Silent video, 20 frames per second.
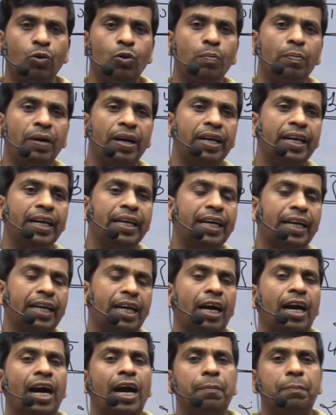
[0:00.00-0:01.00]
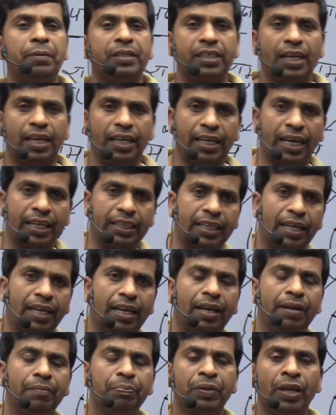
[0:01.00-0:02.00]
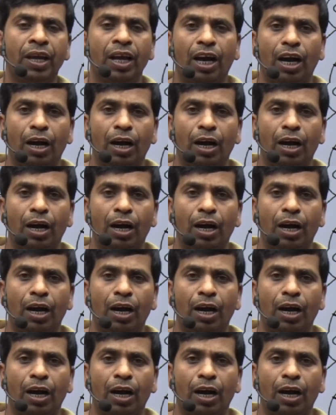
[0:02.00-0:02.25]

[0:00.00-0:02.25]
लोग को मरने के कगार पे चले जाते हैं